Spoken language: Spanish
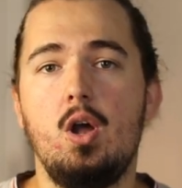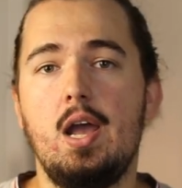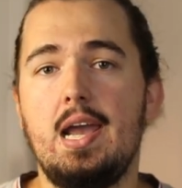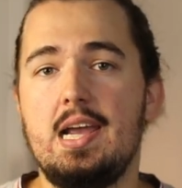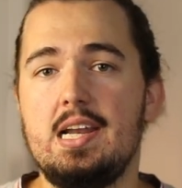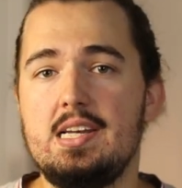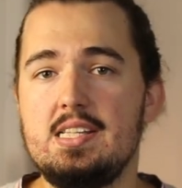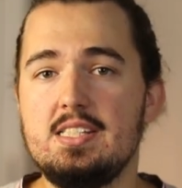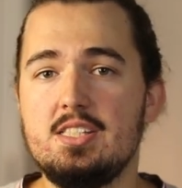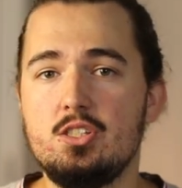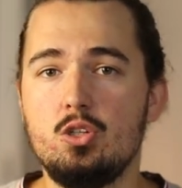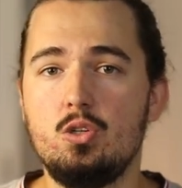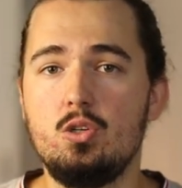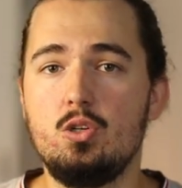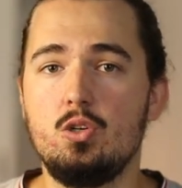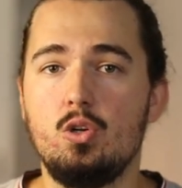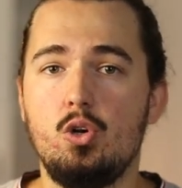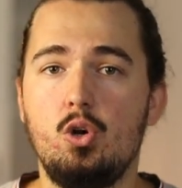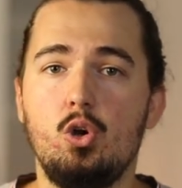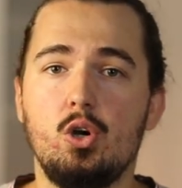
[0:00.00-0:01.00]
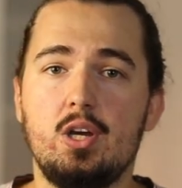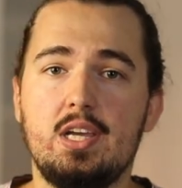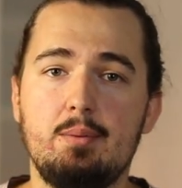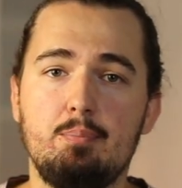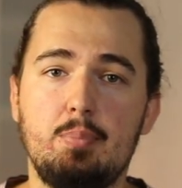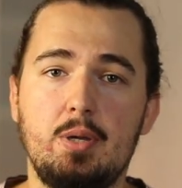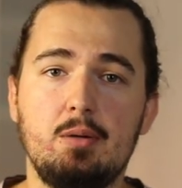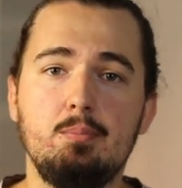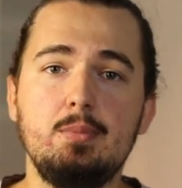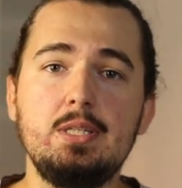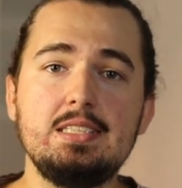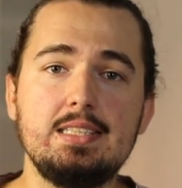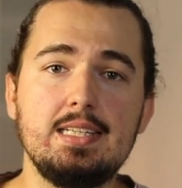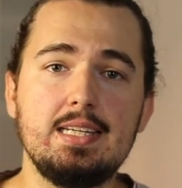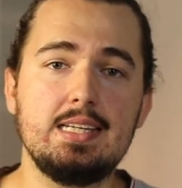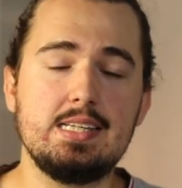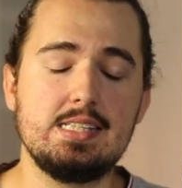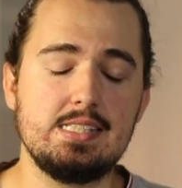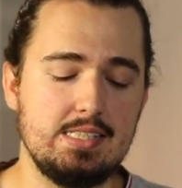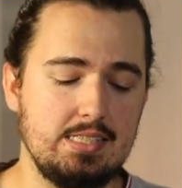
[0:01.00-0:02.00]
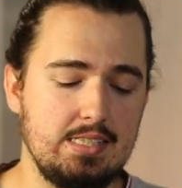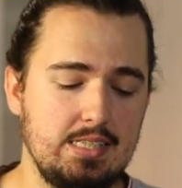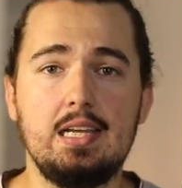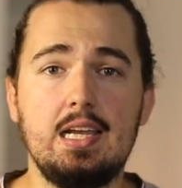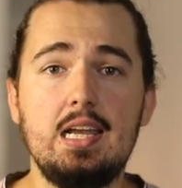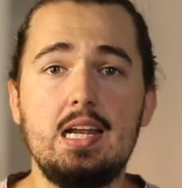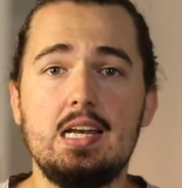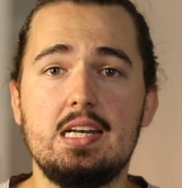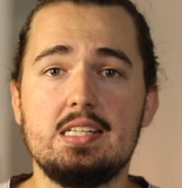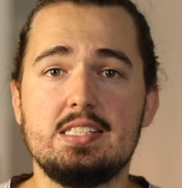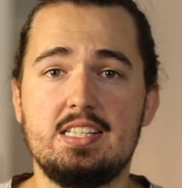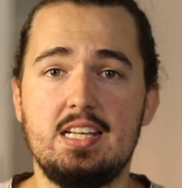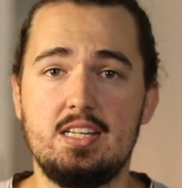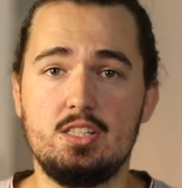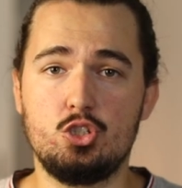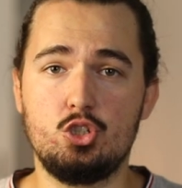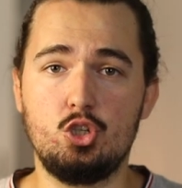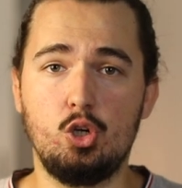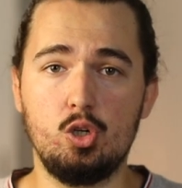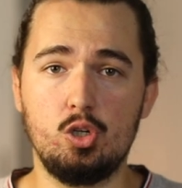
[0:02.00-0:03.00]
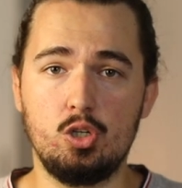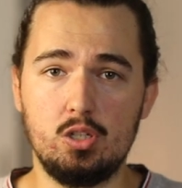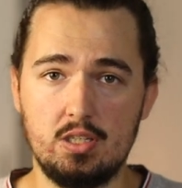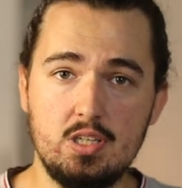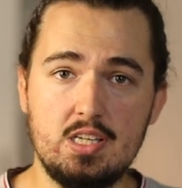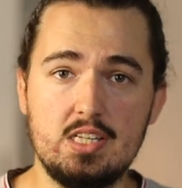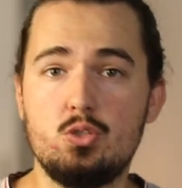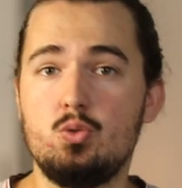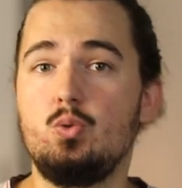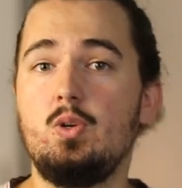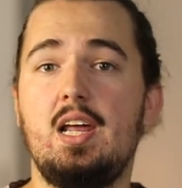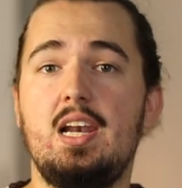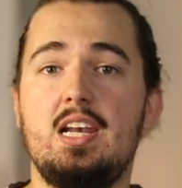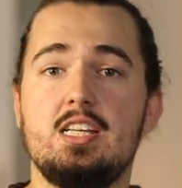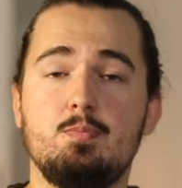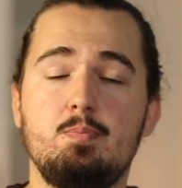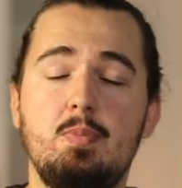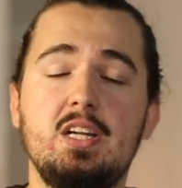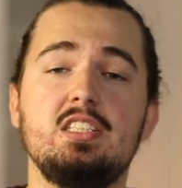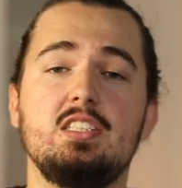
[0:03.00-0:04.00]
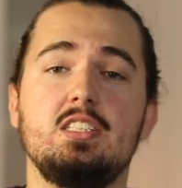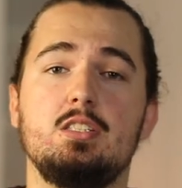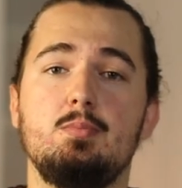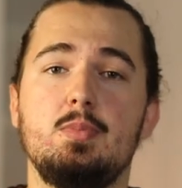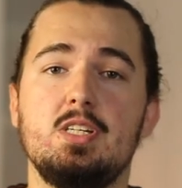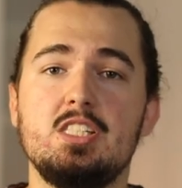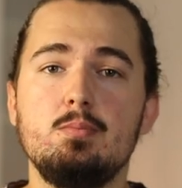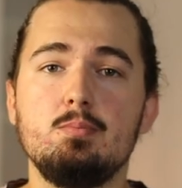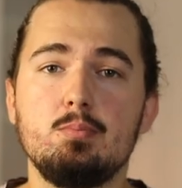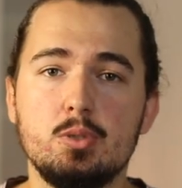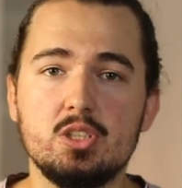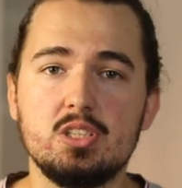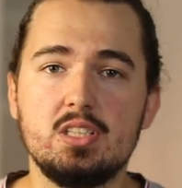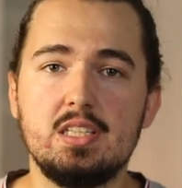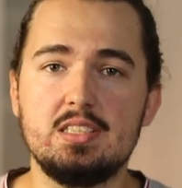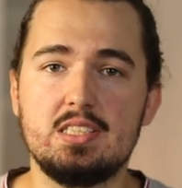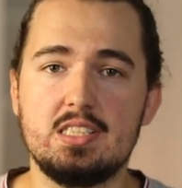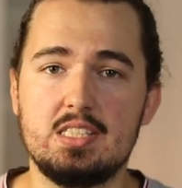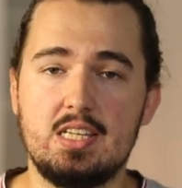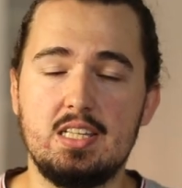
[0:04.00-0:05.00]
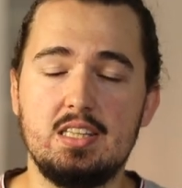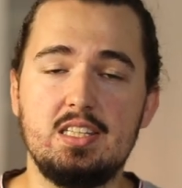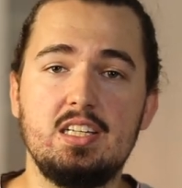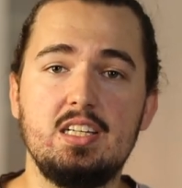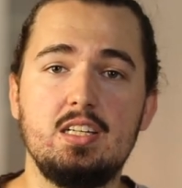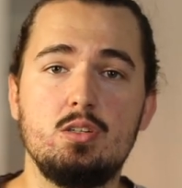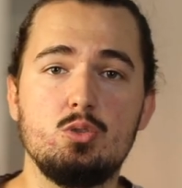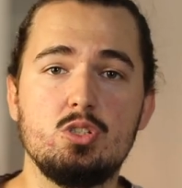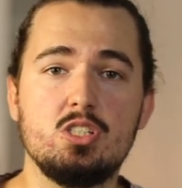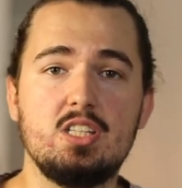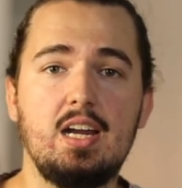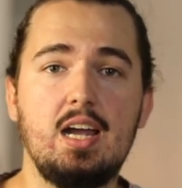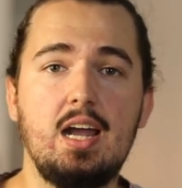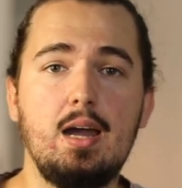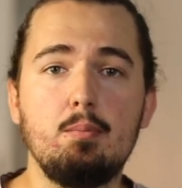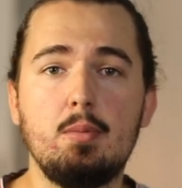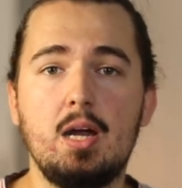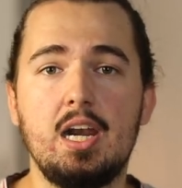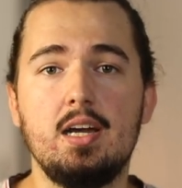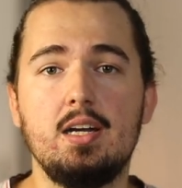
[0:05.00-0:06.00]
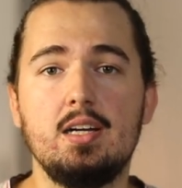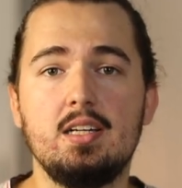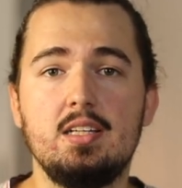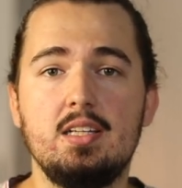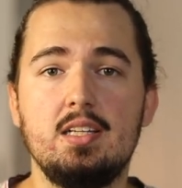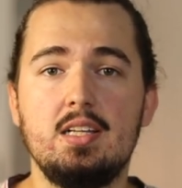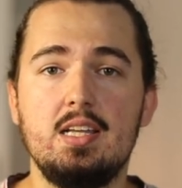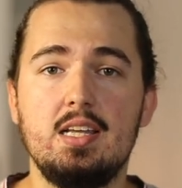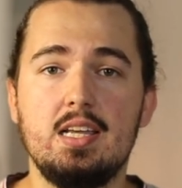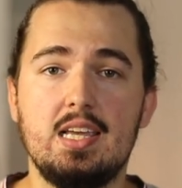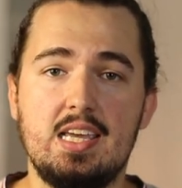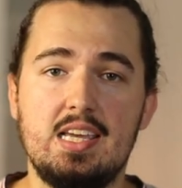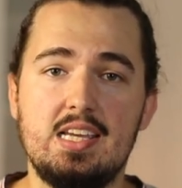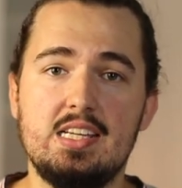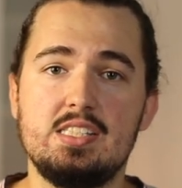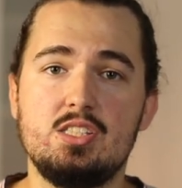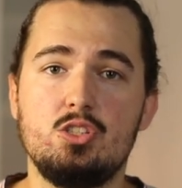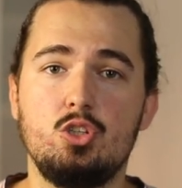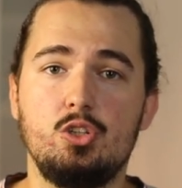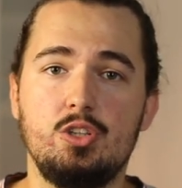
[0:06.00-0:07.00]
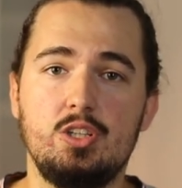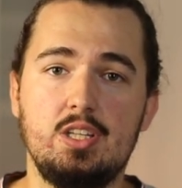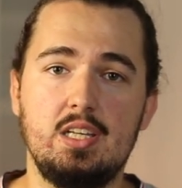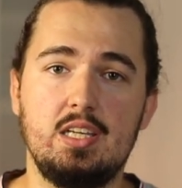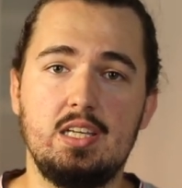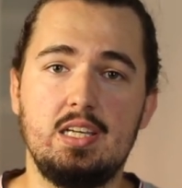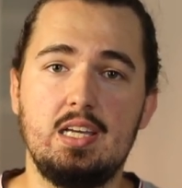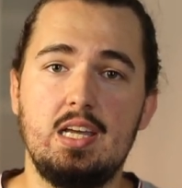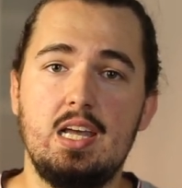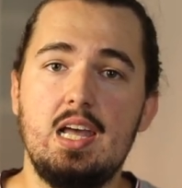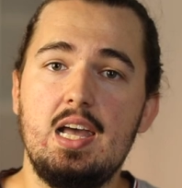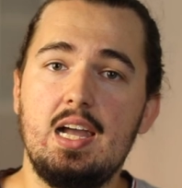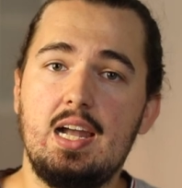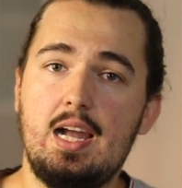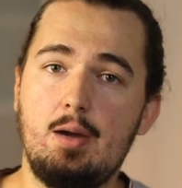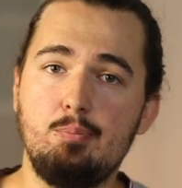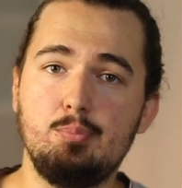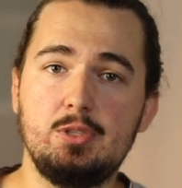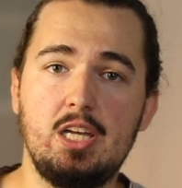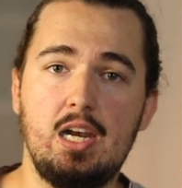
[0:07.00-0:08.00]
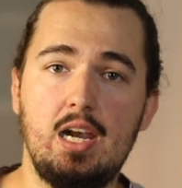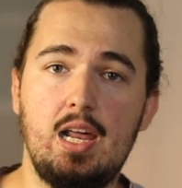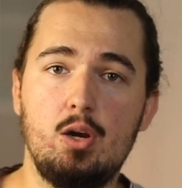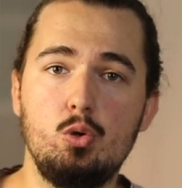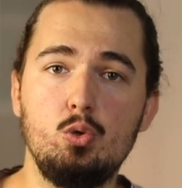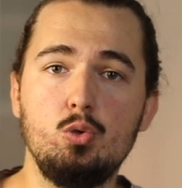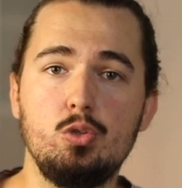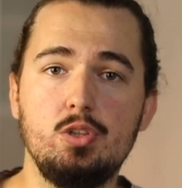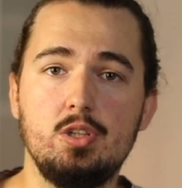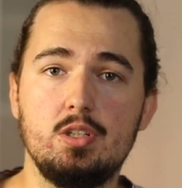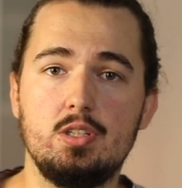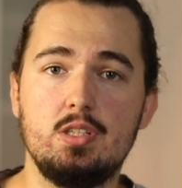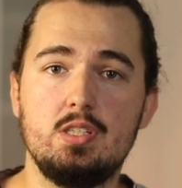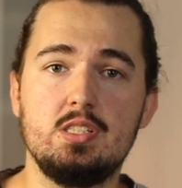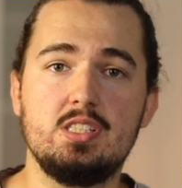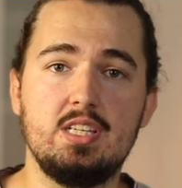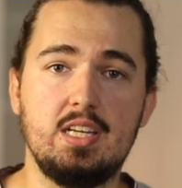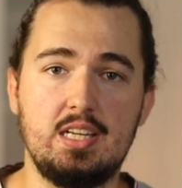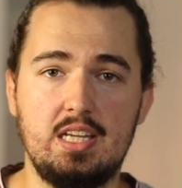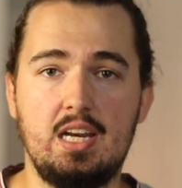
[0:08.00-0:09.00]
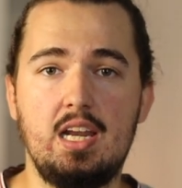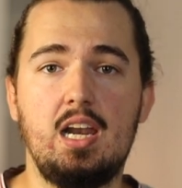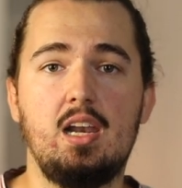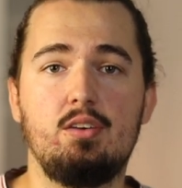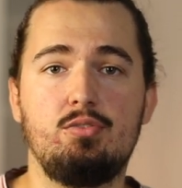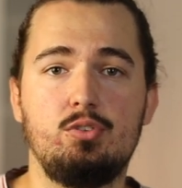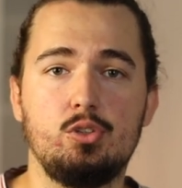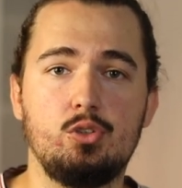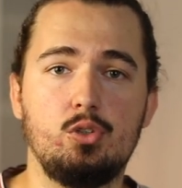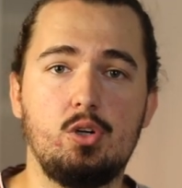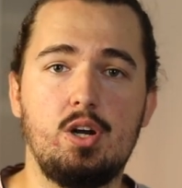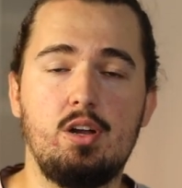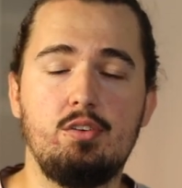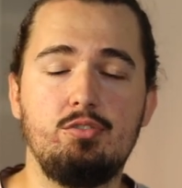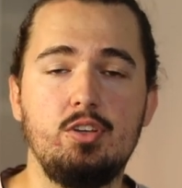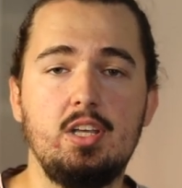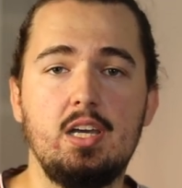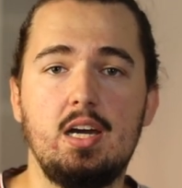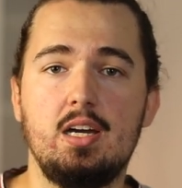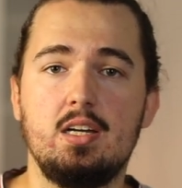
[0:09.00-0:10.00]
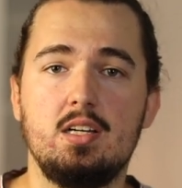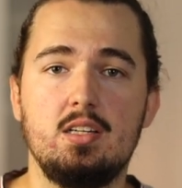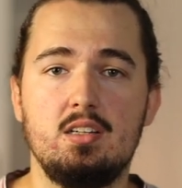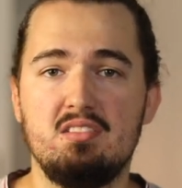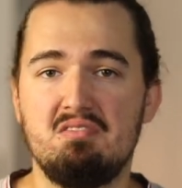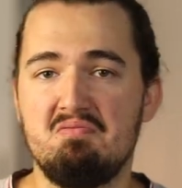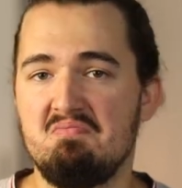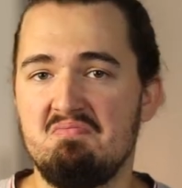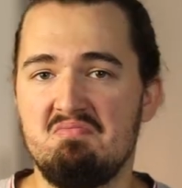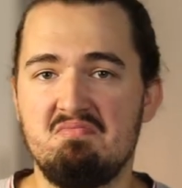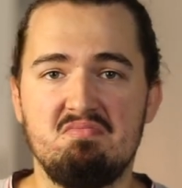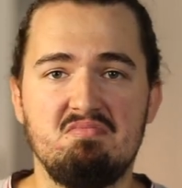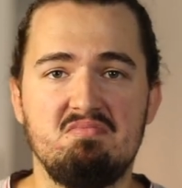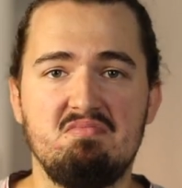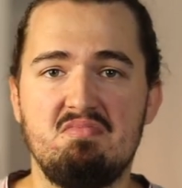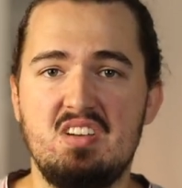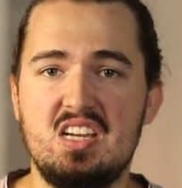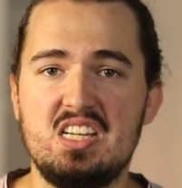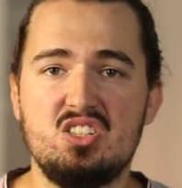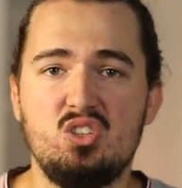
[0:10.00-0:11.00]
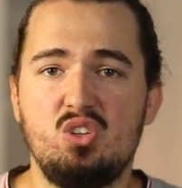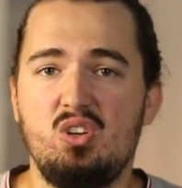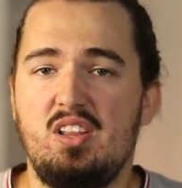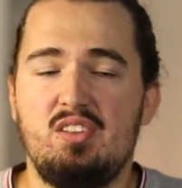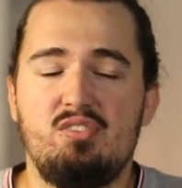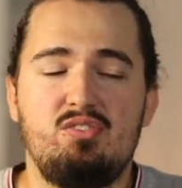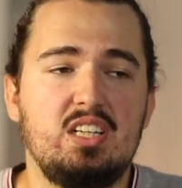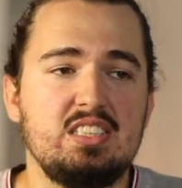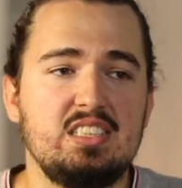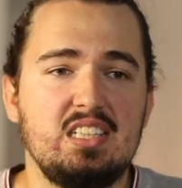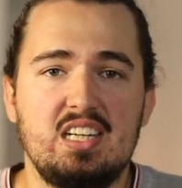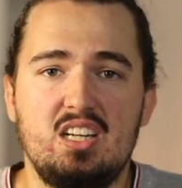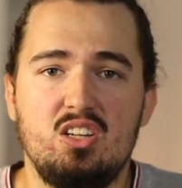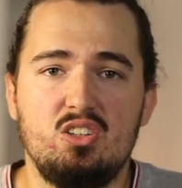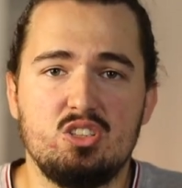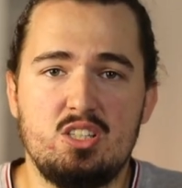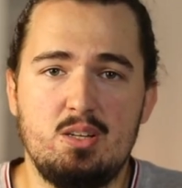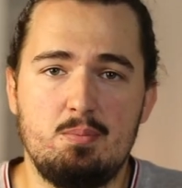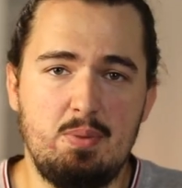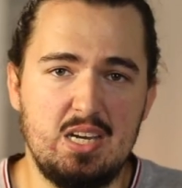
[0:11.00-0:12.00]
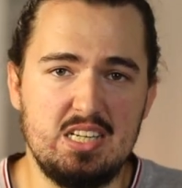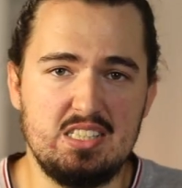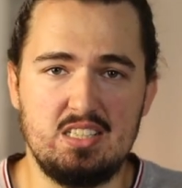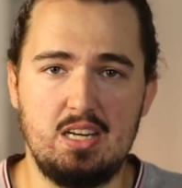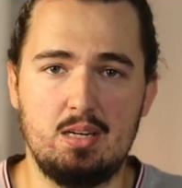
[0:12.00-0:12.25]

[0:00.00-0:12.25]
El ISO lo que permite es que el sensor, que es una de las partes más importantes que tiene nuestra cámara, que es donde capta la luz y se crea la fotografía, esto no hace falta que lo sepáis